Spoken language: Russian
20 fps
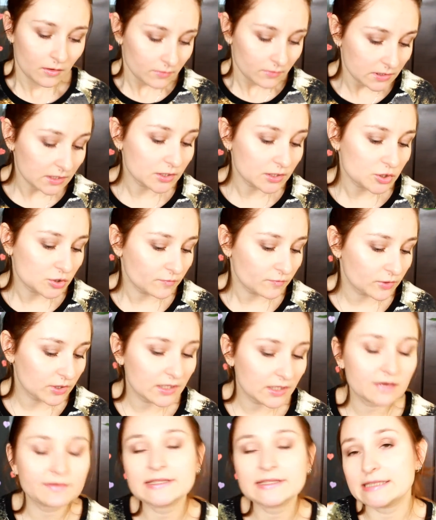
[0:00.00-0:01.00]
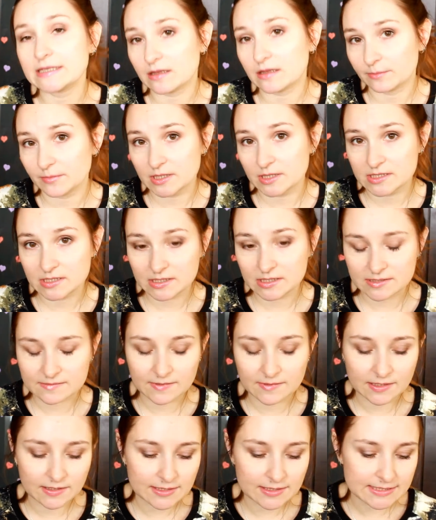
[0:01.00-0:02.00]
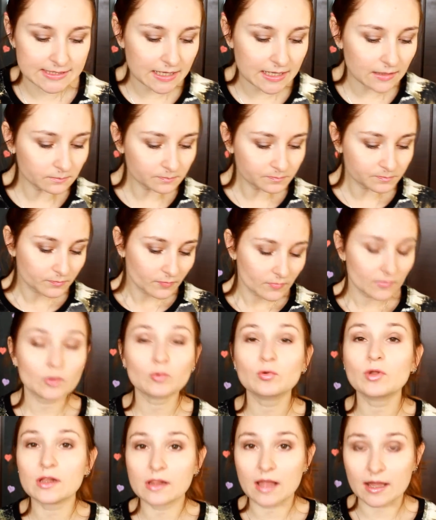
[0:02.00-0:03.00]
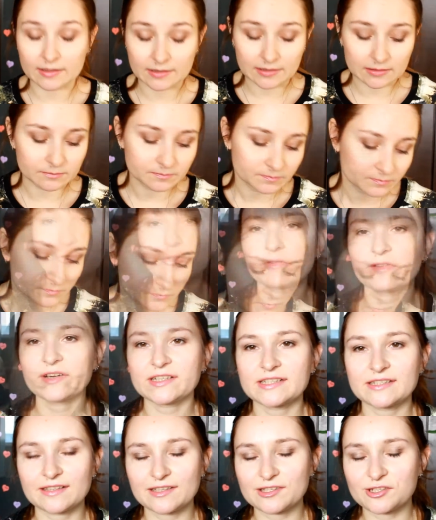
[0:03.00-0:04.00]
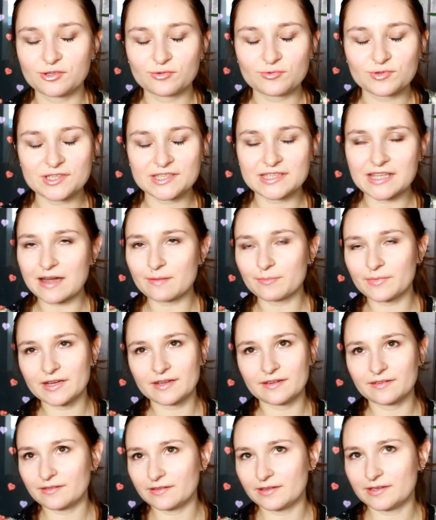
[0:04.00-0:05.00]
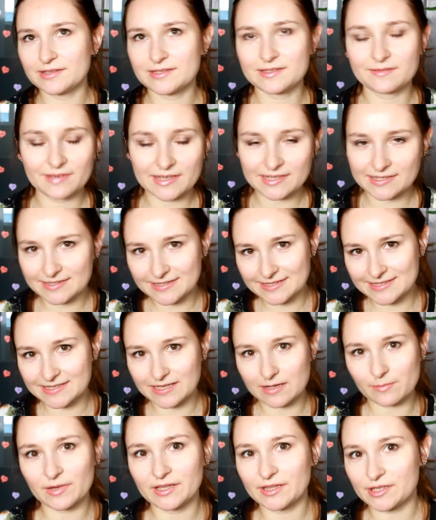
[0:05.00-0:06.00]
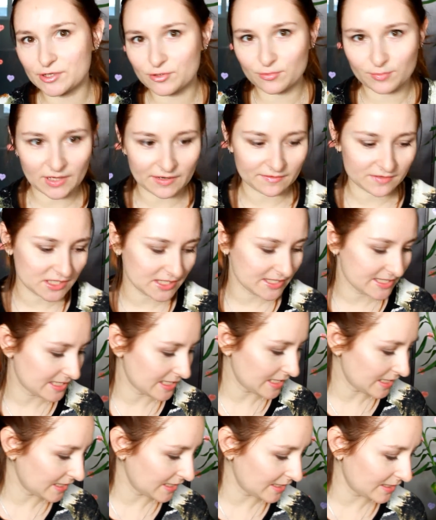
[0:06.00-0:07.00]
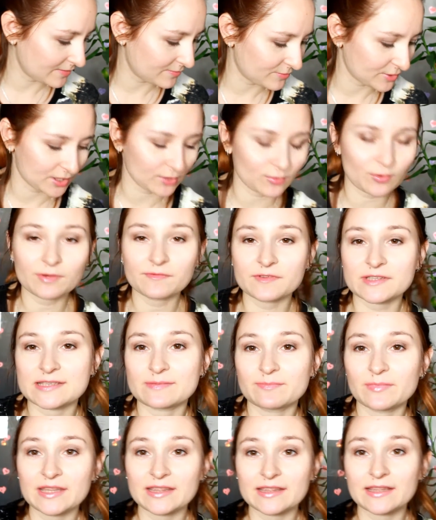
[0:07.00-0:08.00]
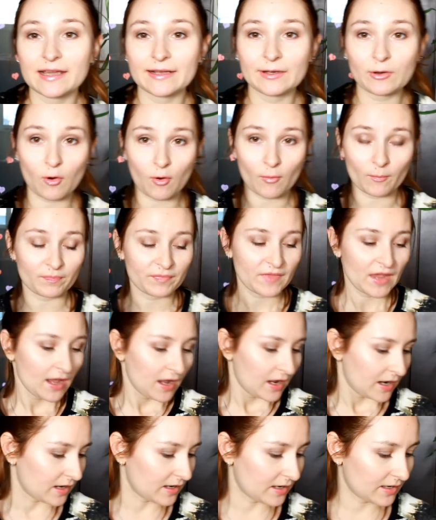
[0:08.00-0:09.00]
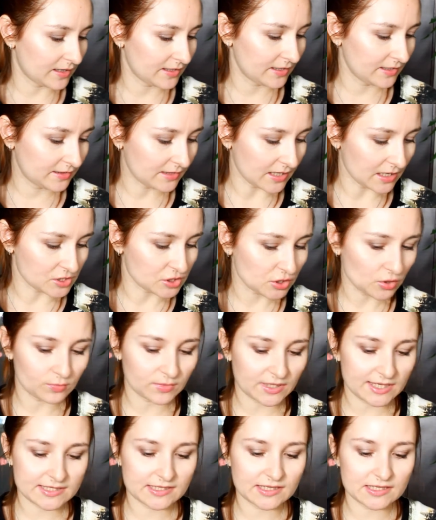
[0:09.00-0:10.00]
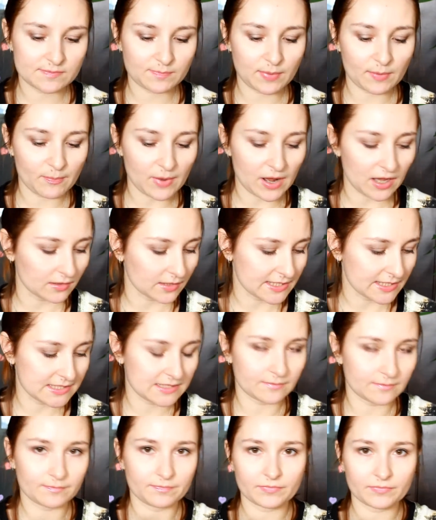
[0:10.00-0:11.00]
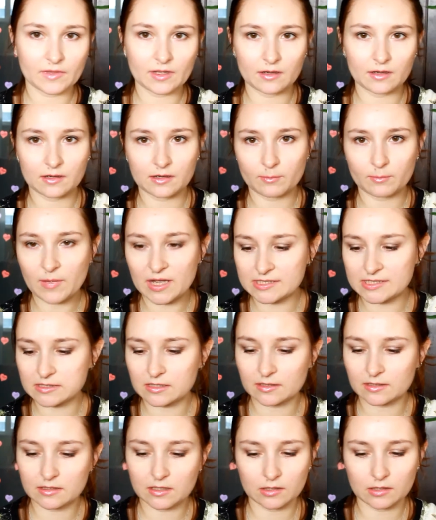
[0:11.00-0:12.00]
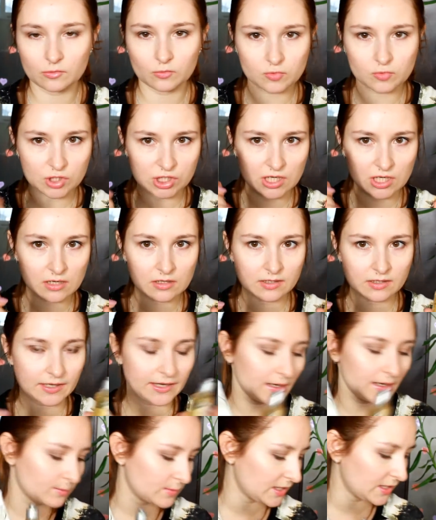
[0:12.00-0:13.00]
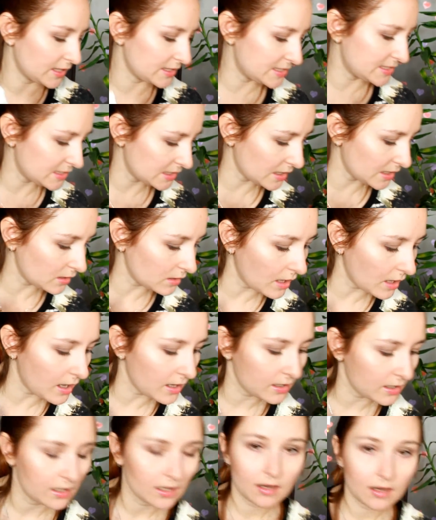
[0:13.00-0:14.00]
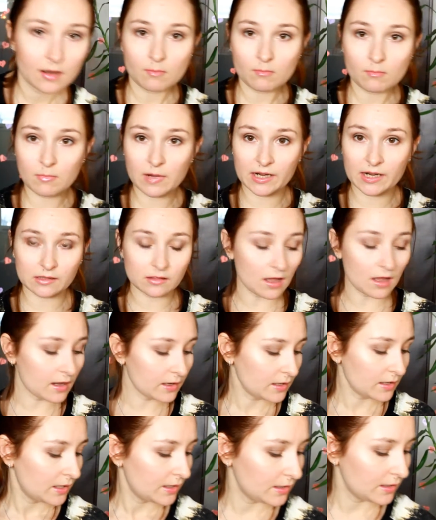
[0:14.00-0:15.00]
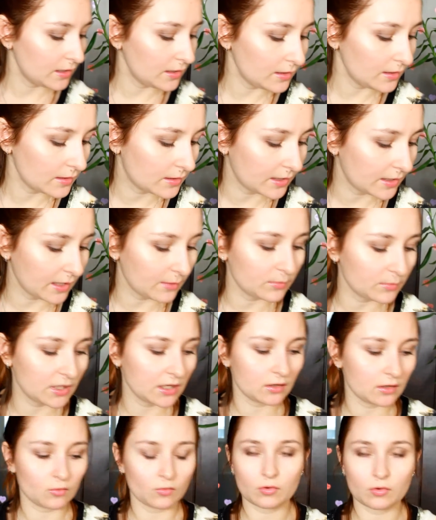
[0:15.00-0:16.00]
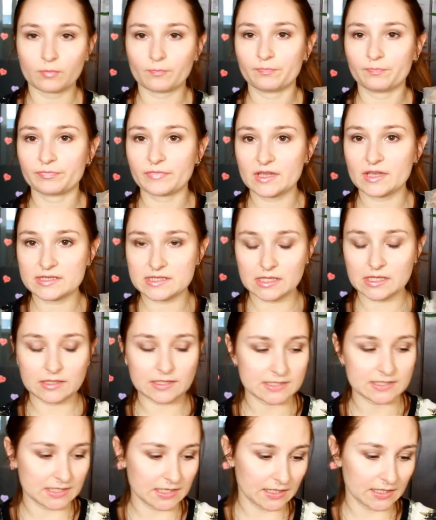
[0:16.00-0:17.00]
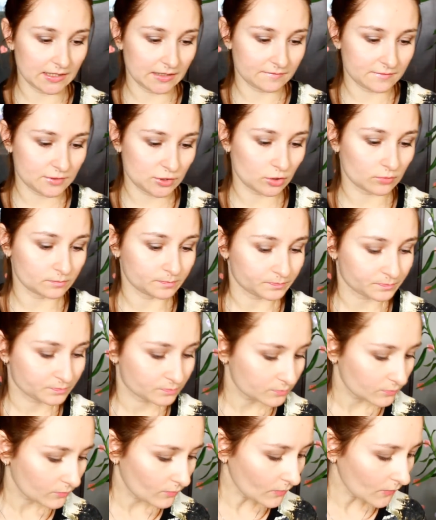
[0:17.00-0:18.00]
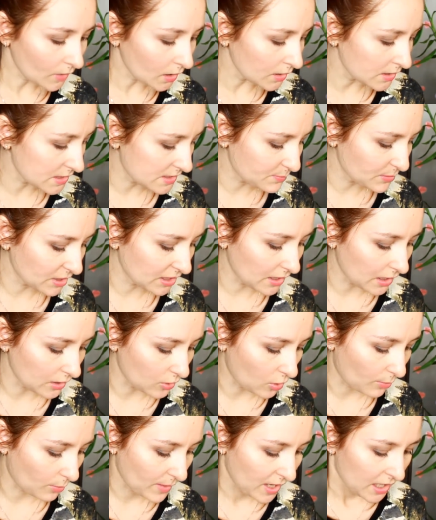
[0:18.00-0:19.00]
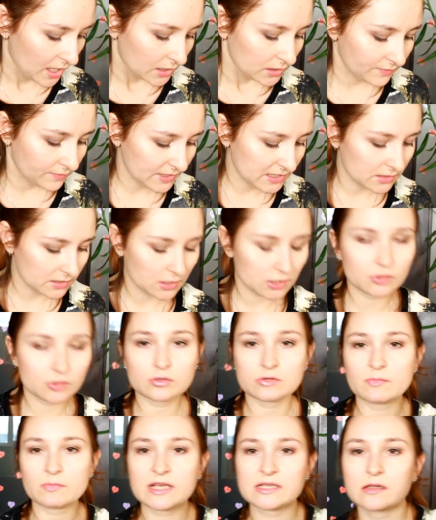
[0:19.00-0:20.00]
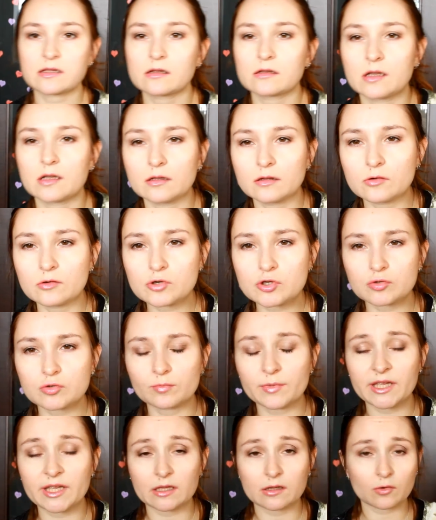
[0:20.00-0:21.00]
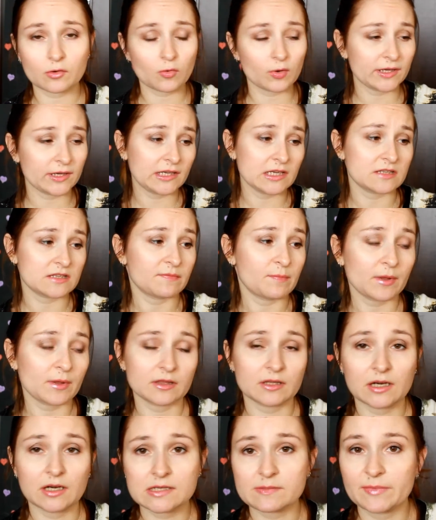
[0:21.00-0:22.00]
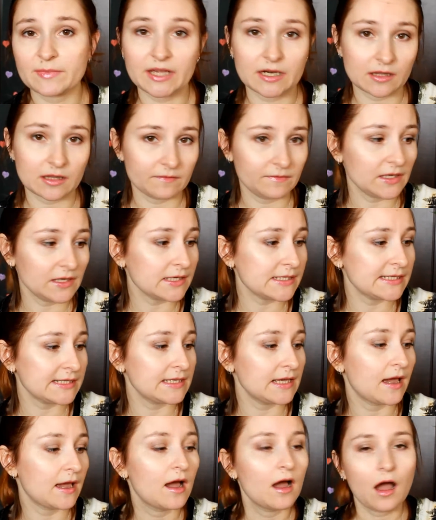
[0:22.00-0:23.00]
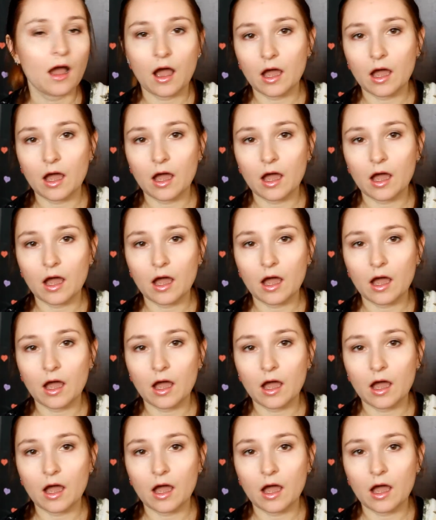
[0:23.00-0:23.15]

Так что вот не хватило мне средств для лица, ну да ладно. Ну и давайте начну с самой известной, с самой нашумевшей серии, вот такой вот с миндалем. А, итак, что у меня здесь попалось? Э, масло для душа, крем для тела, мыло и крем для рук. Из этой серии все с миндалем. Давайте начну с масла для душа. У меня такое есть в полноразмерной версии.